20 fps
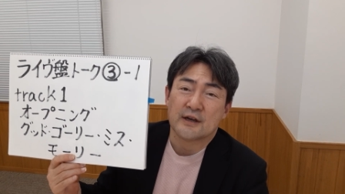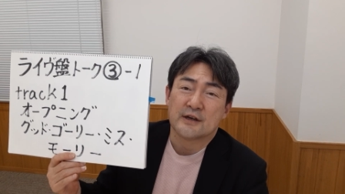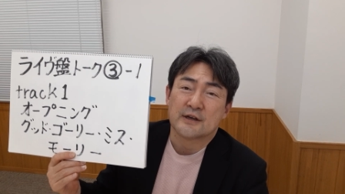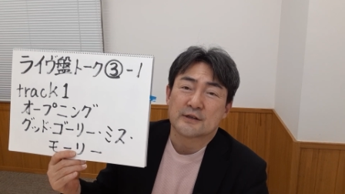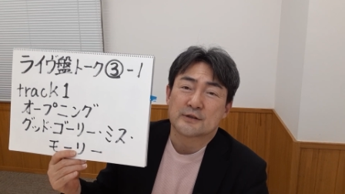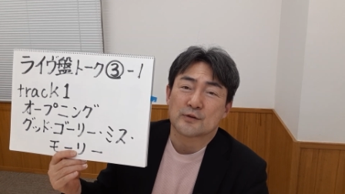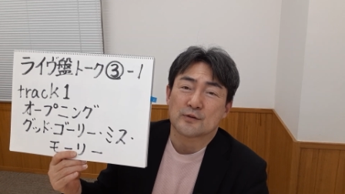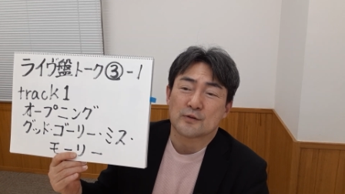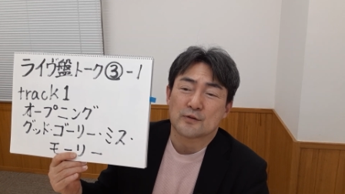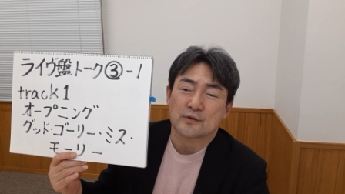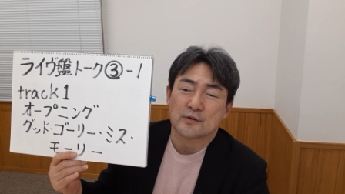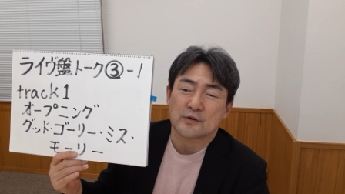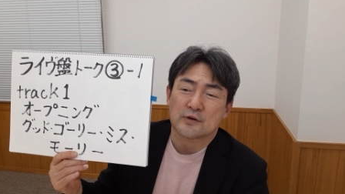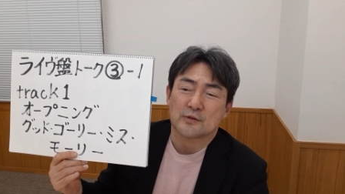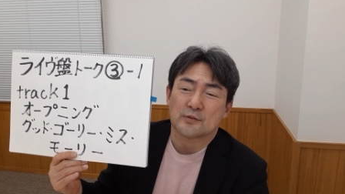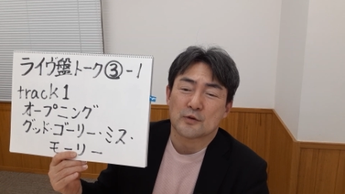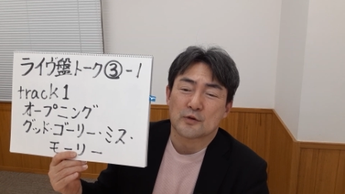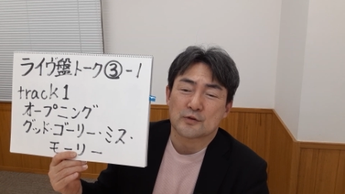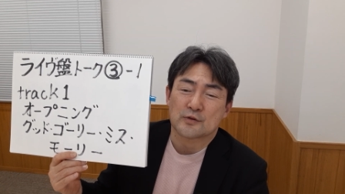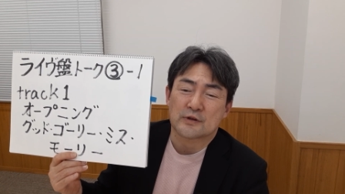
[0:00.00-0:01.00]
その時
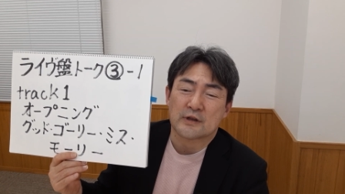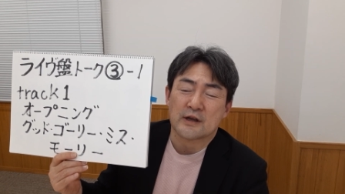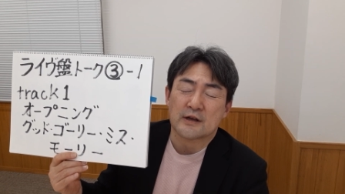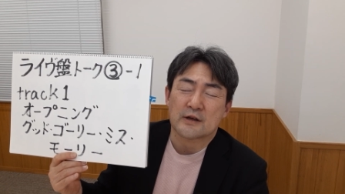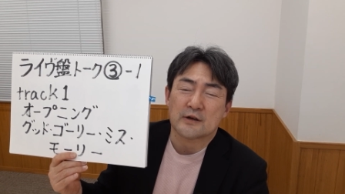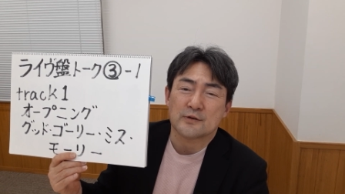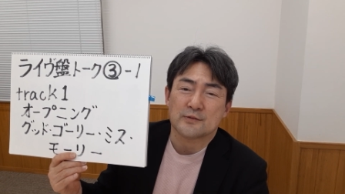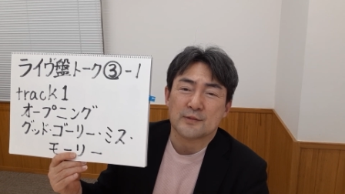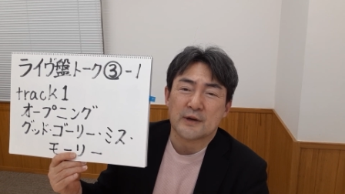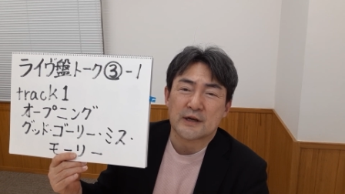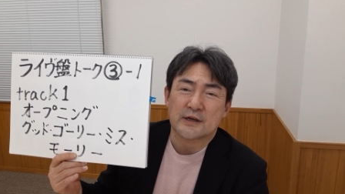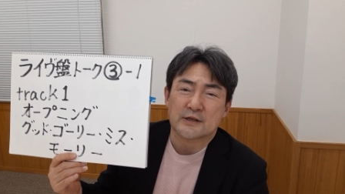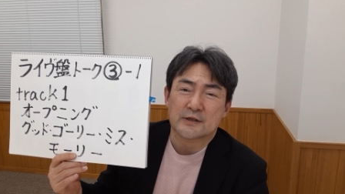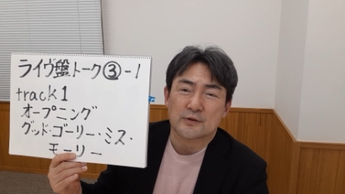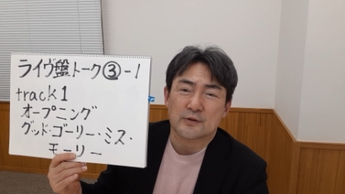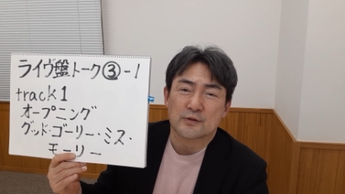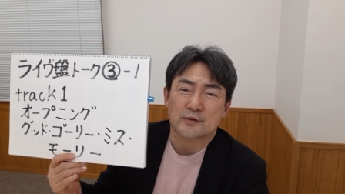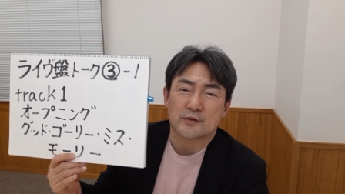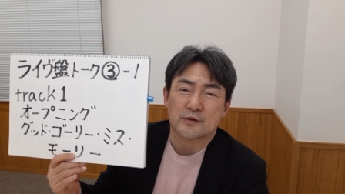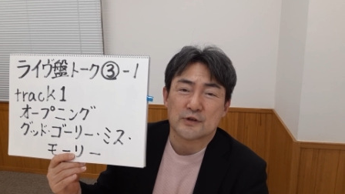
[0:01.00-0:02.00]
も歌が上手い
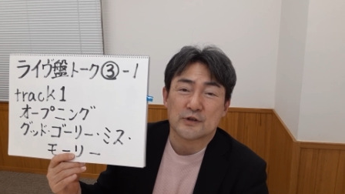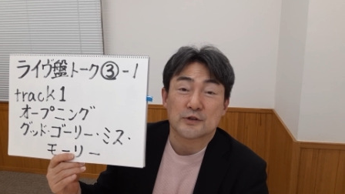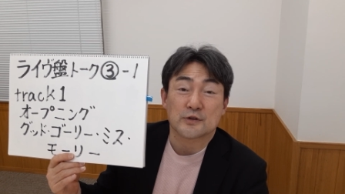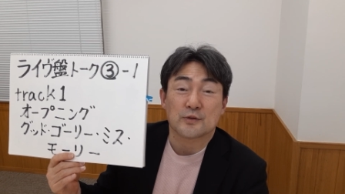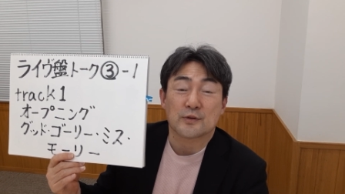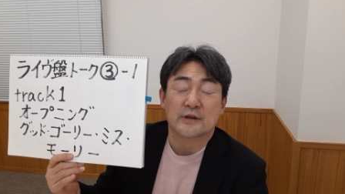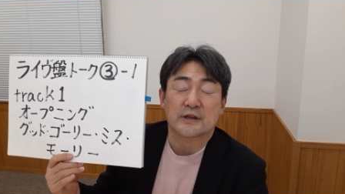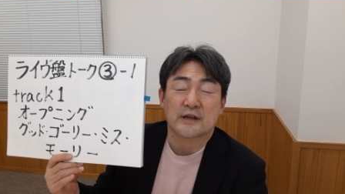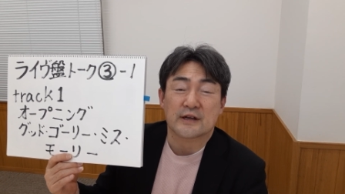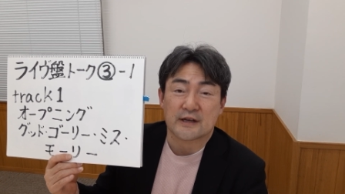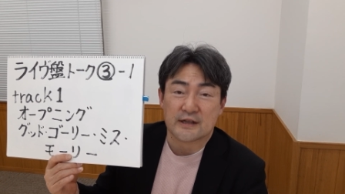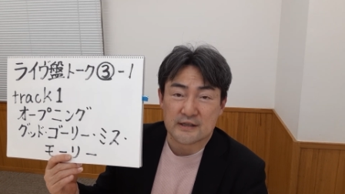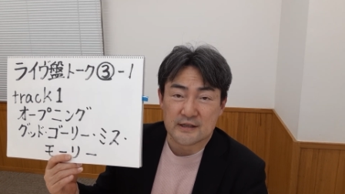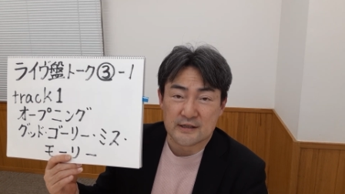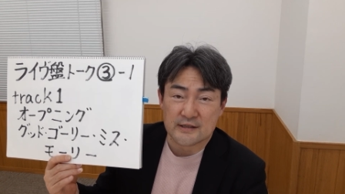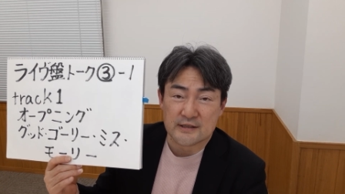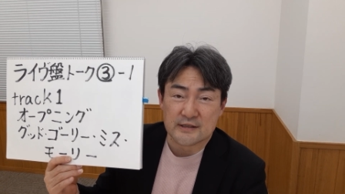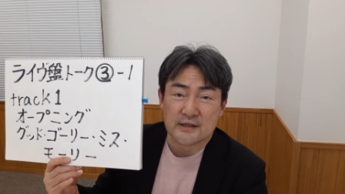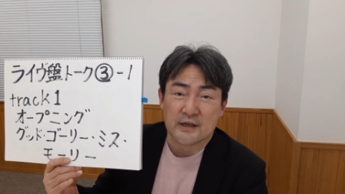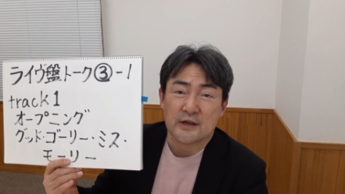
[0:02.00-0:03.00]
人という印象はなかった
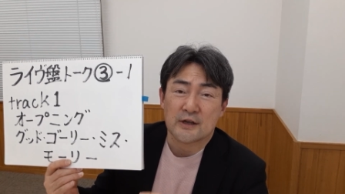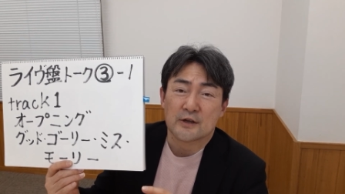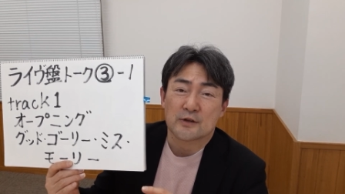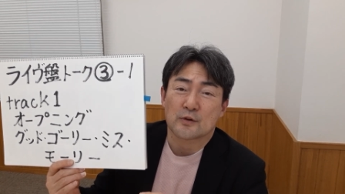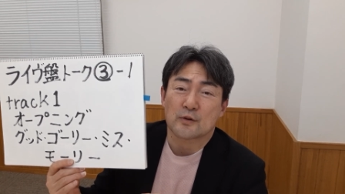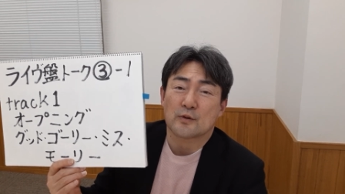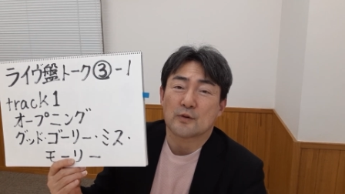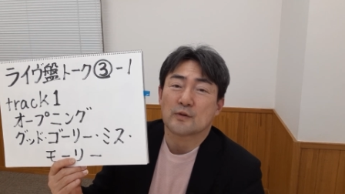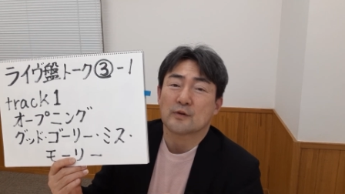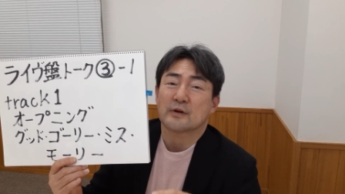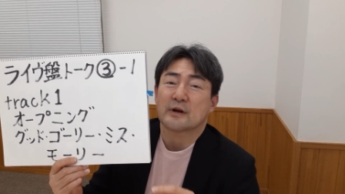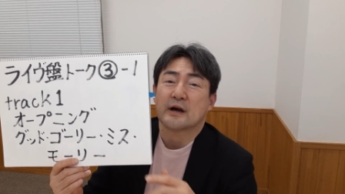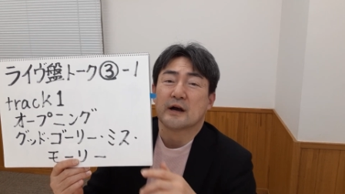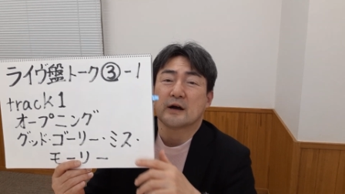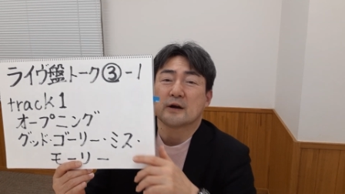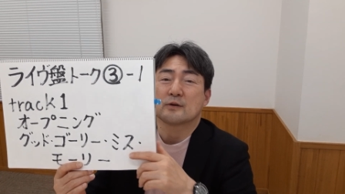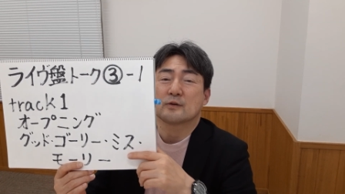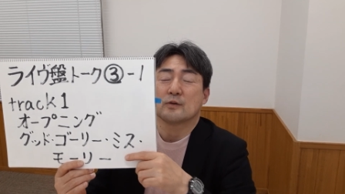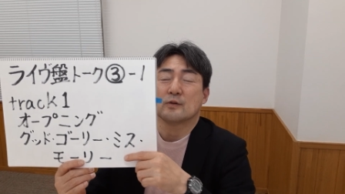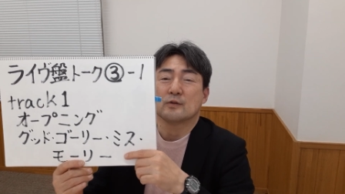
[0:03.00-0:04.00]
んですところ
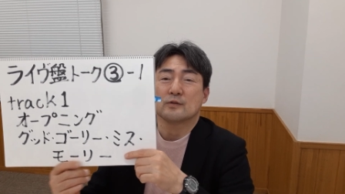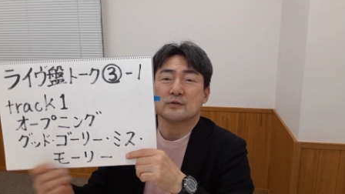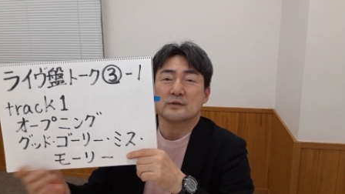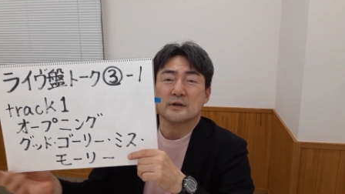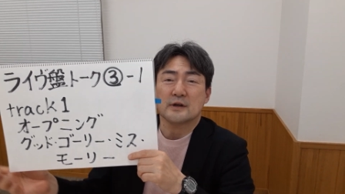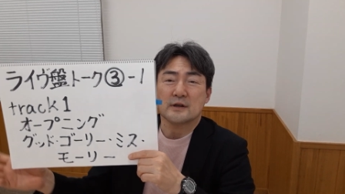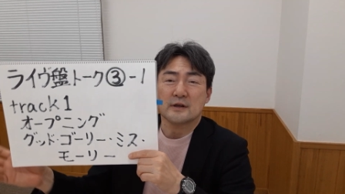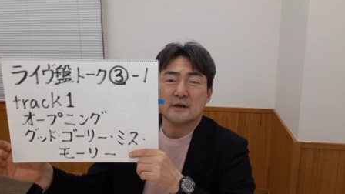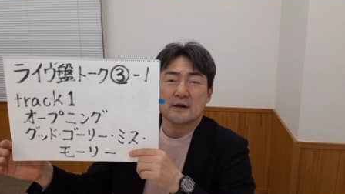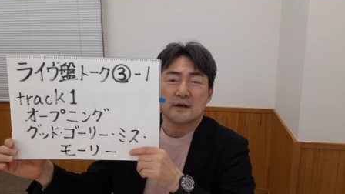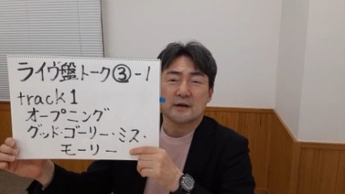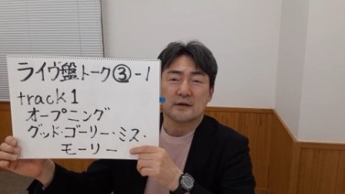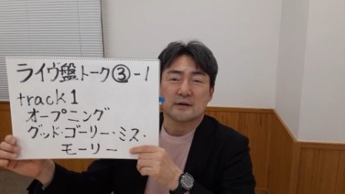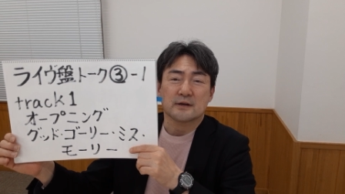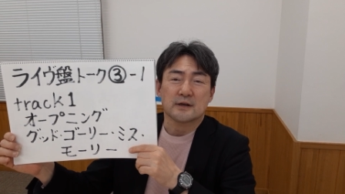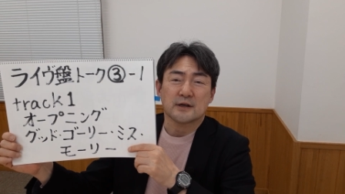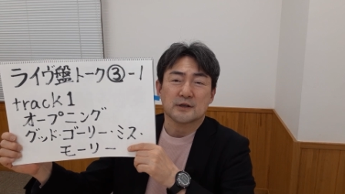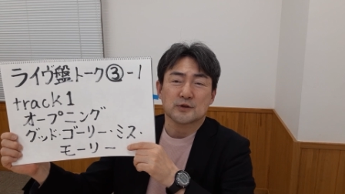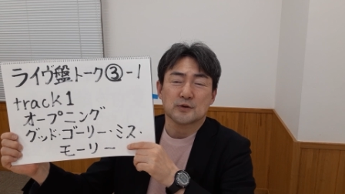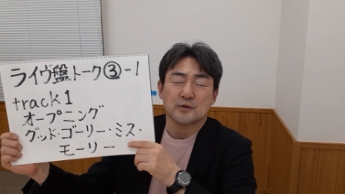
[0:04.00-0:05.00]
がこんなに
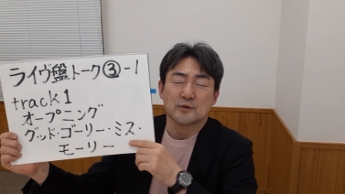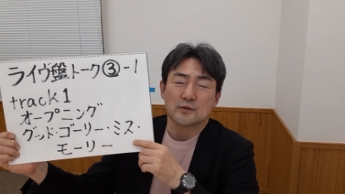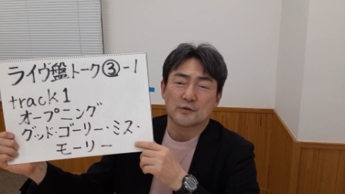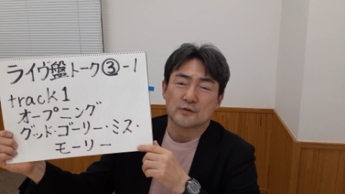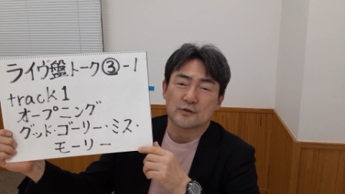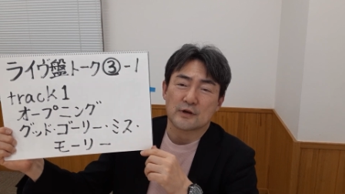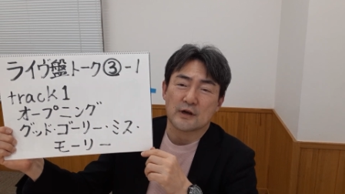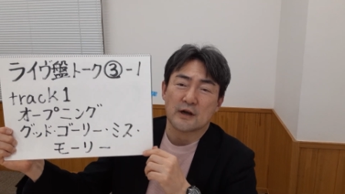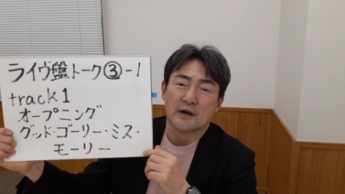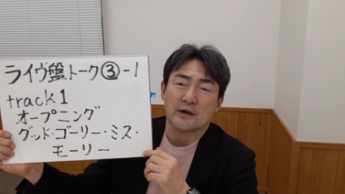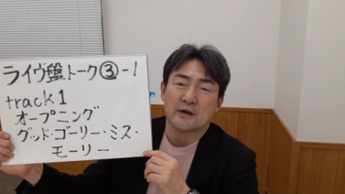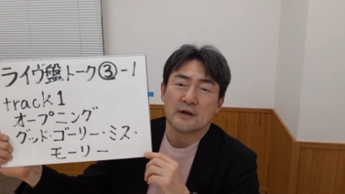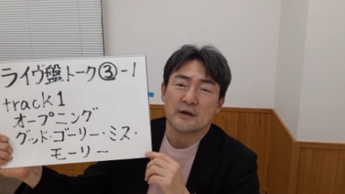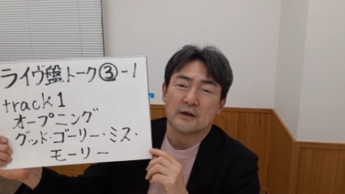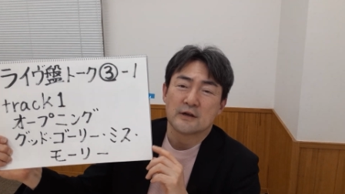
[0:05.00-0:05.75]
歌唱力が